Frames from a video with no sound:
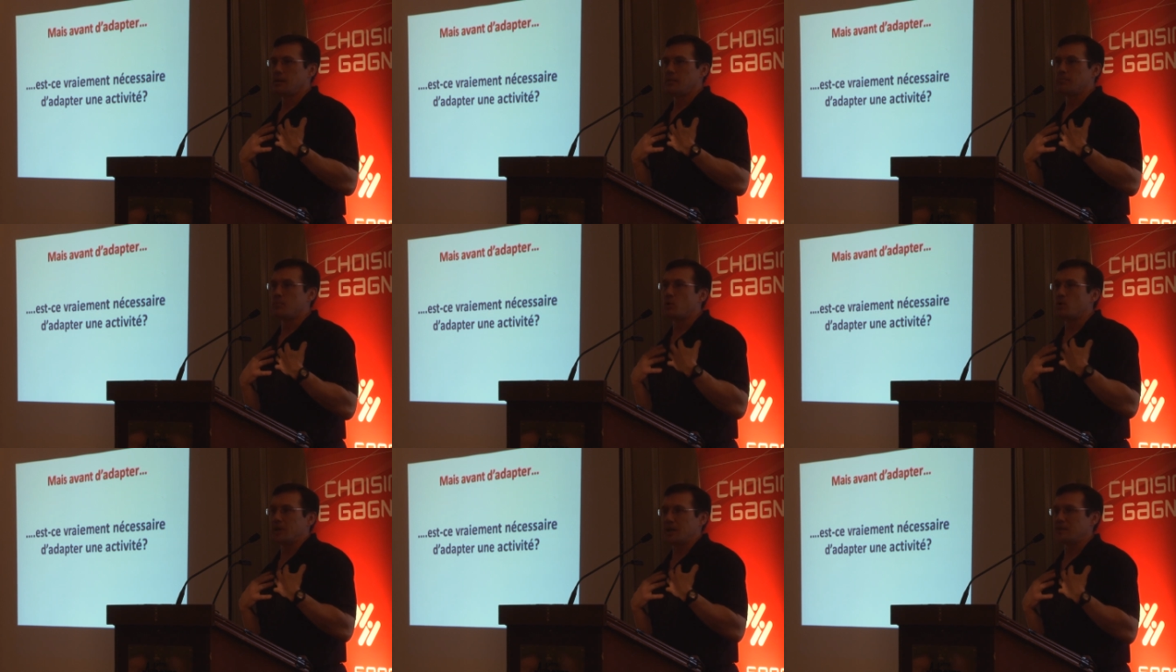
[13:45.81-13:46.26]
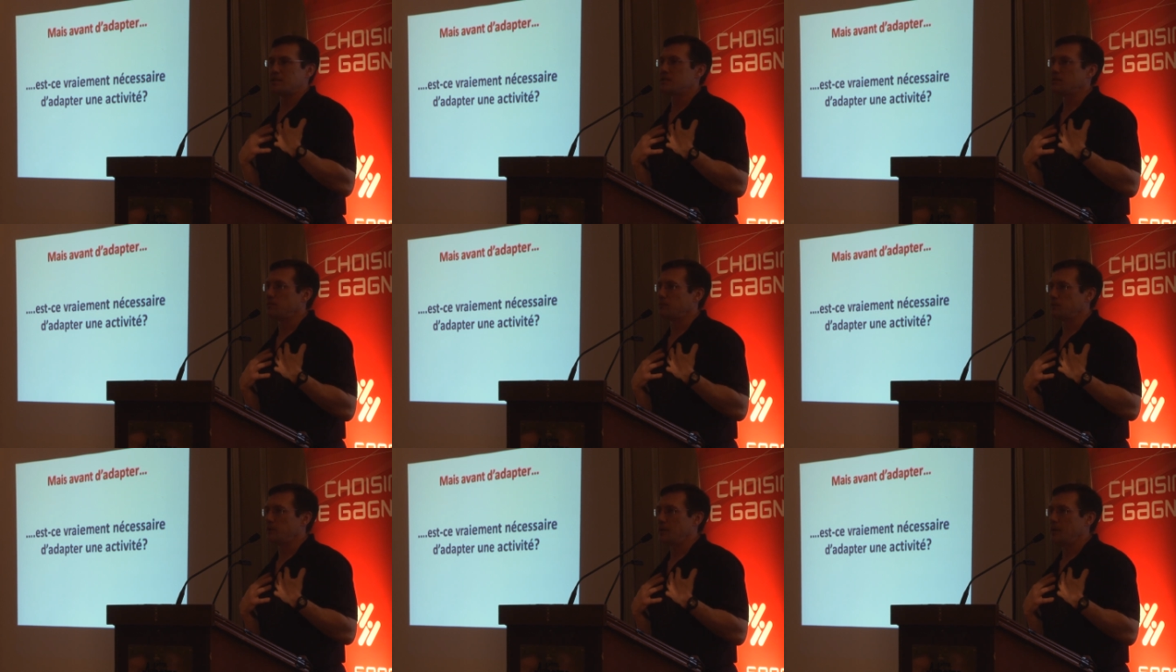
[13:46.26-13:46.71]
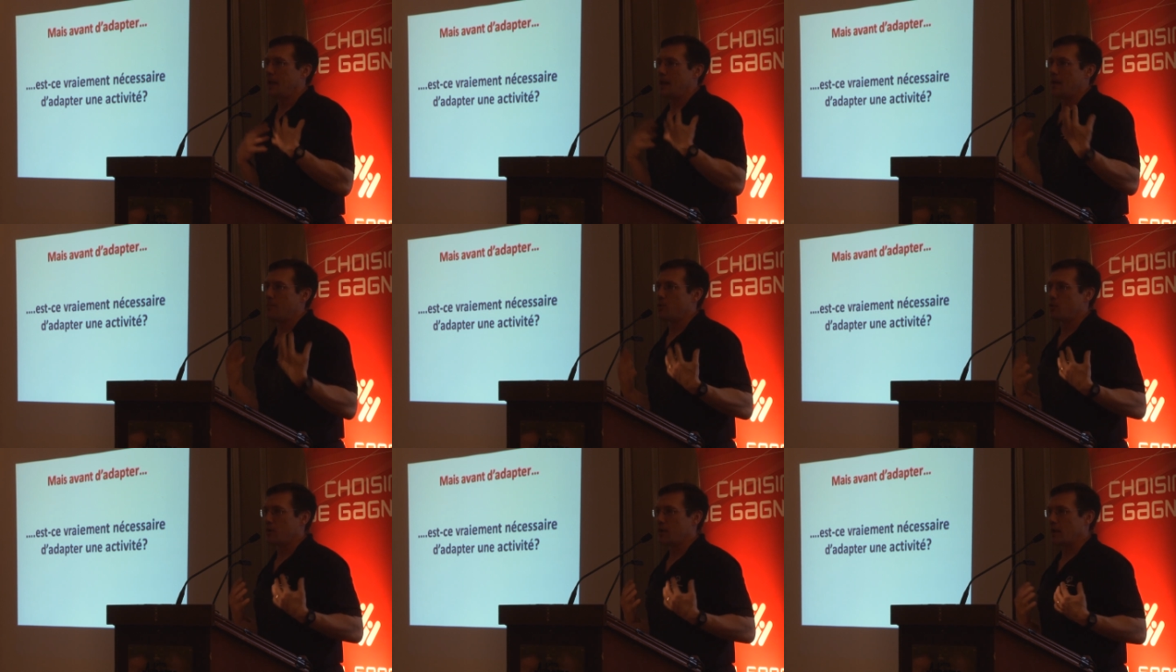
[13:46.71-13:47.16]
mon activité
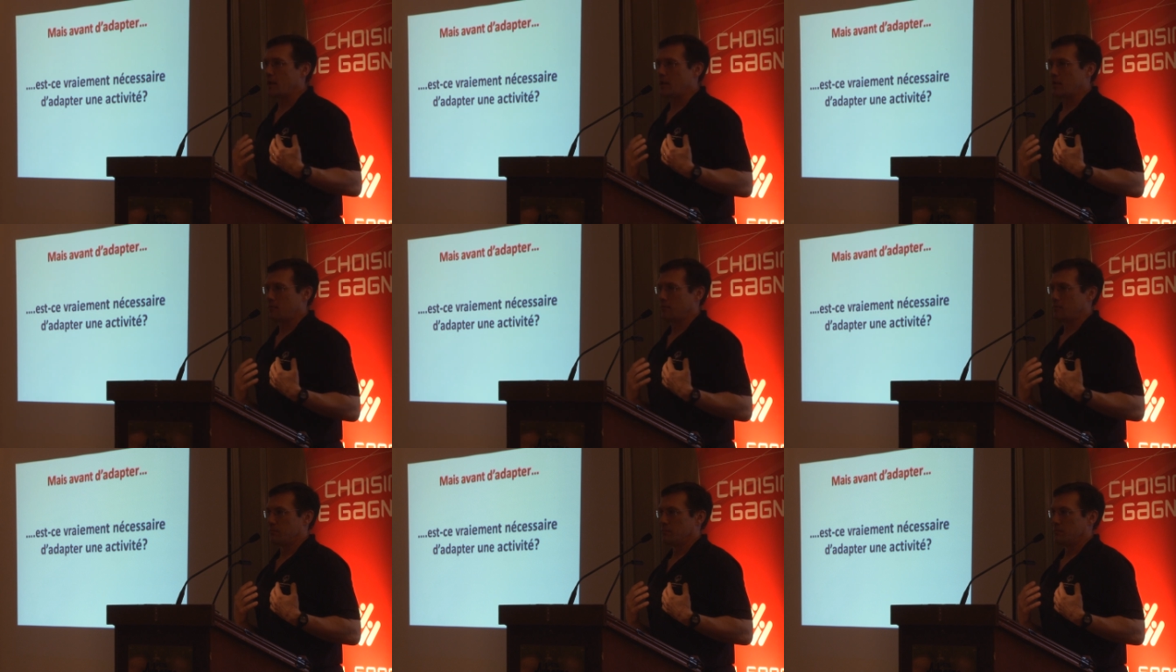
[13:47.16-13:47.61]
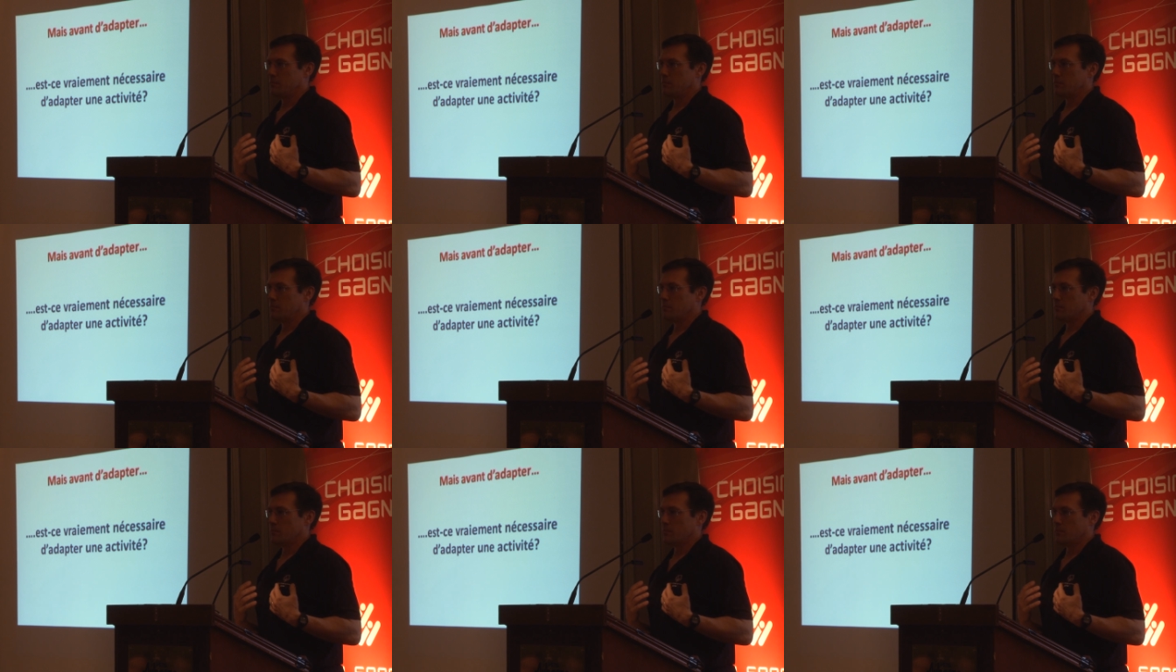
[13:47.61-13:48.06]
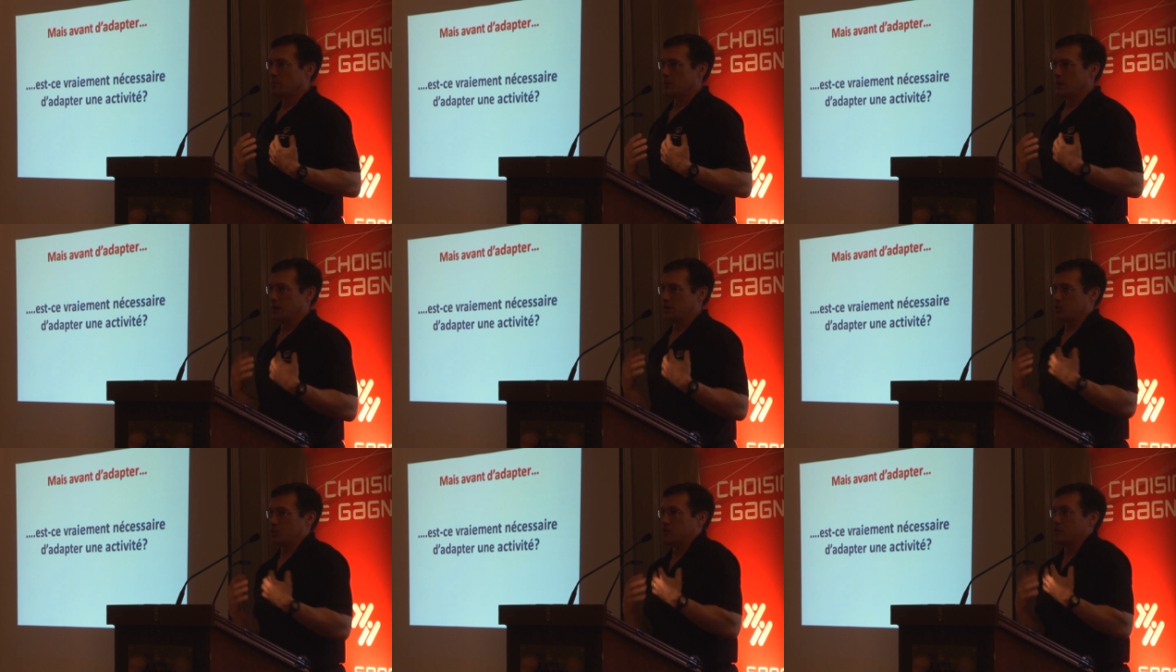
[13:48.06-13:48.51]
à mon élève.
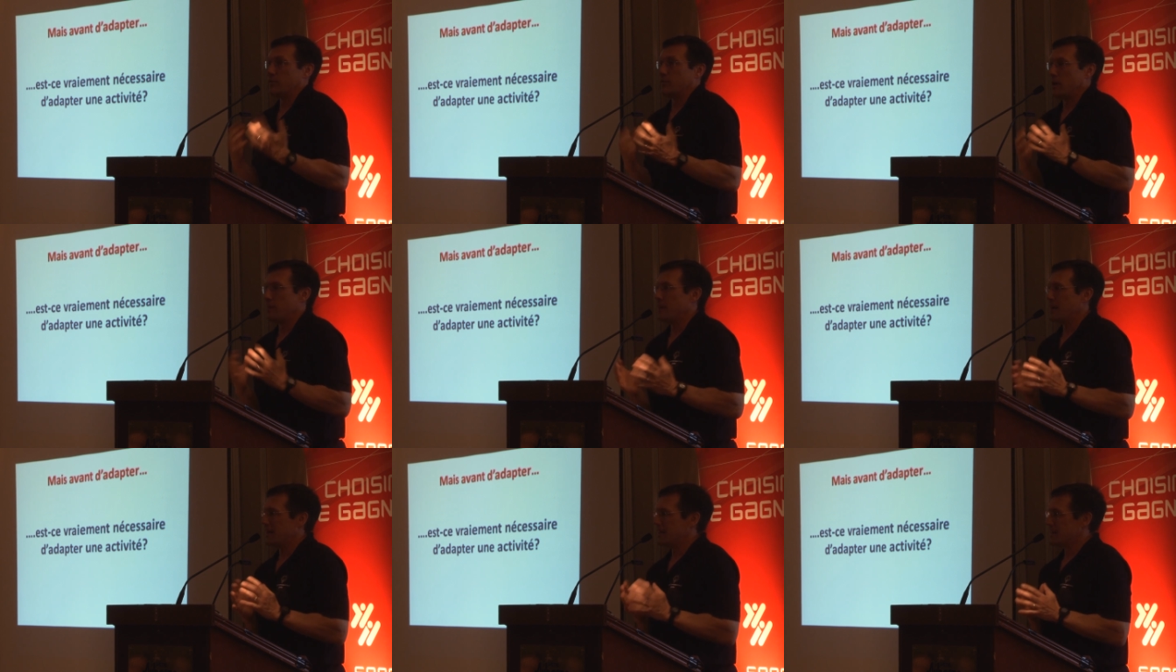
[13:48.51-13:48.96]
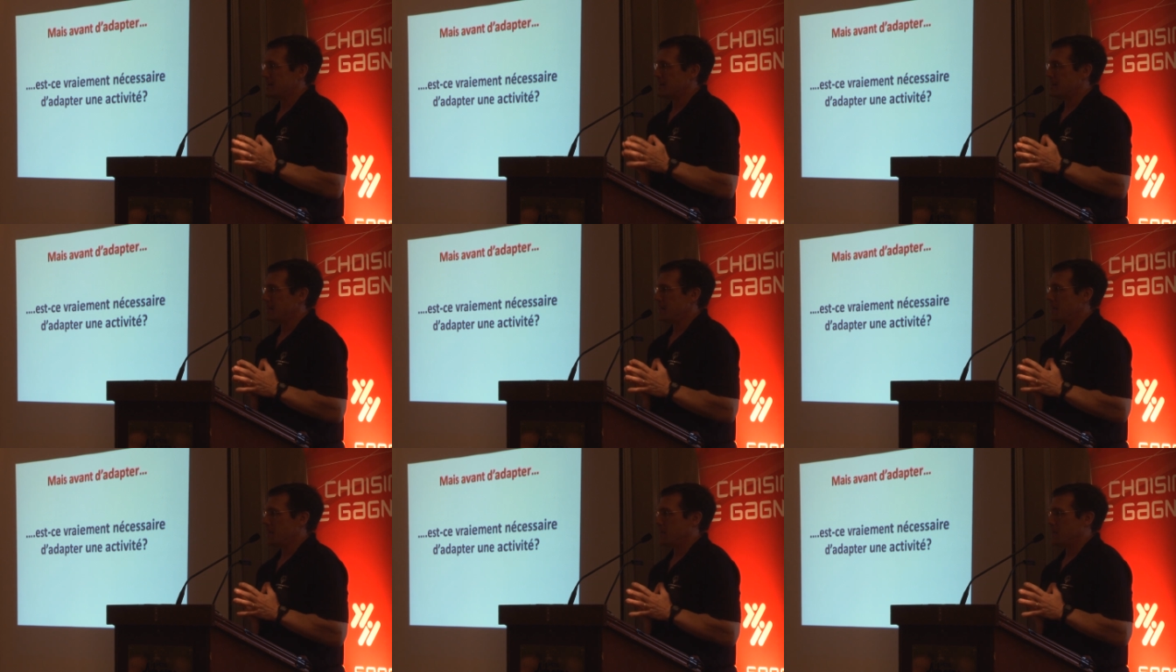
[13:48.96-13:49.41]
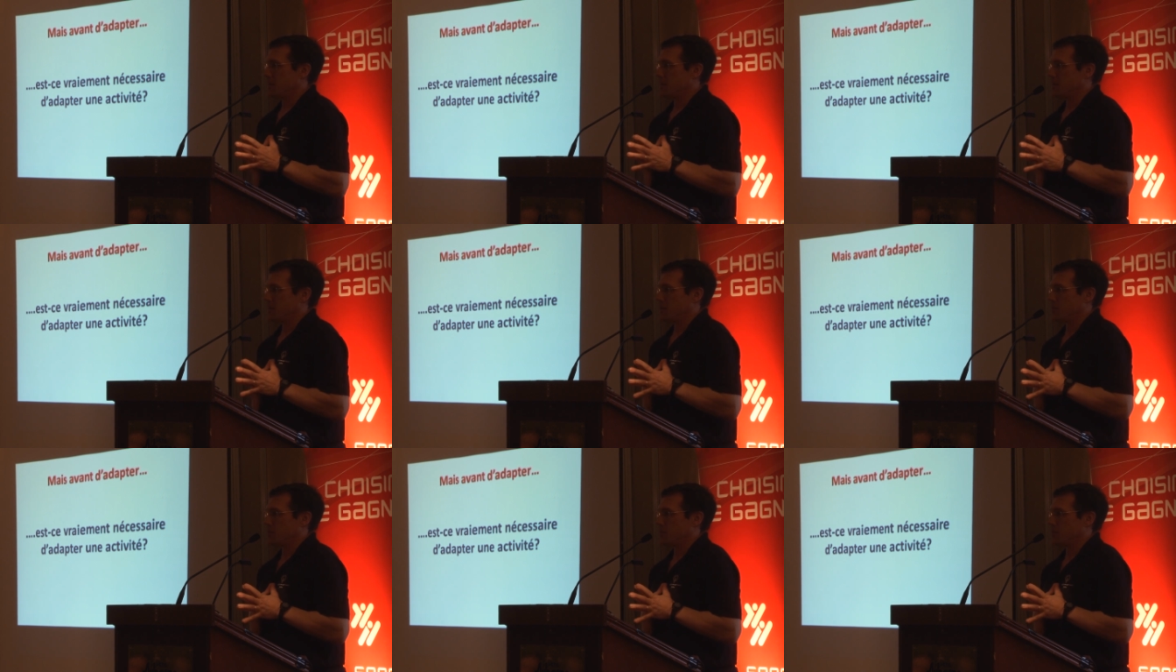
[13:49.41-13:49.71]
Est-ce que c'est vraiment nécessaire?